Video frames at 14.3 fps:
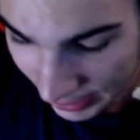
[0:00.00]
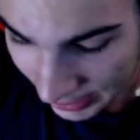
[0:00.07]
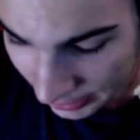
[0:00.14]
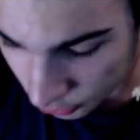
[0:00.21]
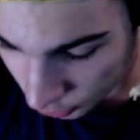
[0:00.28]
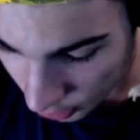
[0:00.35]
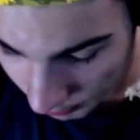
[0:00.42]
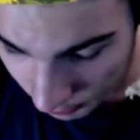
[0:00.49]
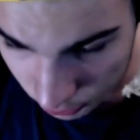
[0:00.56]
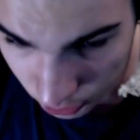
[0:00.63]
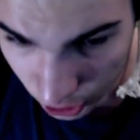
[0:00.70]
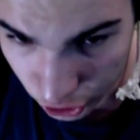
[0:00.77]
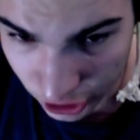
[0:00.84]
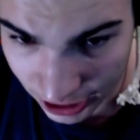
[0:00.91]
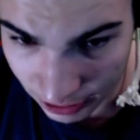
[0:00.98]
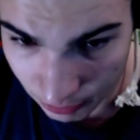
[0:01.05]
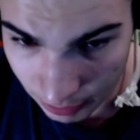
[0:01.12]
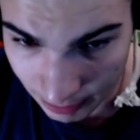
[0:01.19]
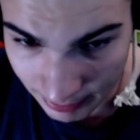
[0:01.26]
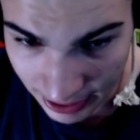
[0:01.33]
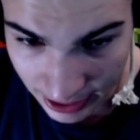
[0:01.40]
caso le posso lasciare
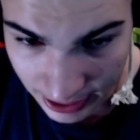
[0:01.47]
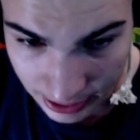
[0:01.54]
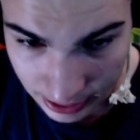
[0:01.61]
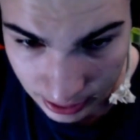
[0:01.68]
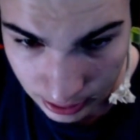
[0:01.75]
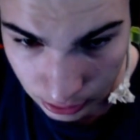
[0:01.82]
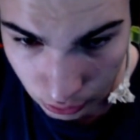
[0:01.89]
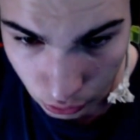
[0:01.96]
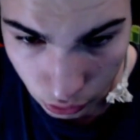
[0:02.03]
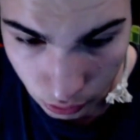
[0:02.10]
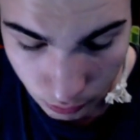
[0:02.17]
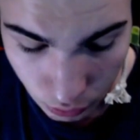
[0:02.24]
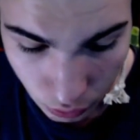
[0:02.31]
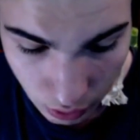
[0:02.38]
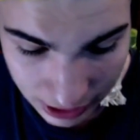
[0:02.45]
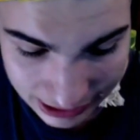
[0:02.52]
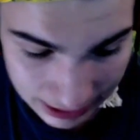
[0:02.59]
una mail o comunque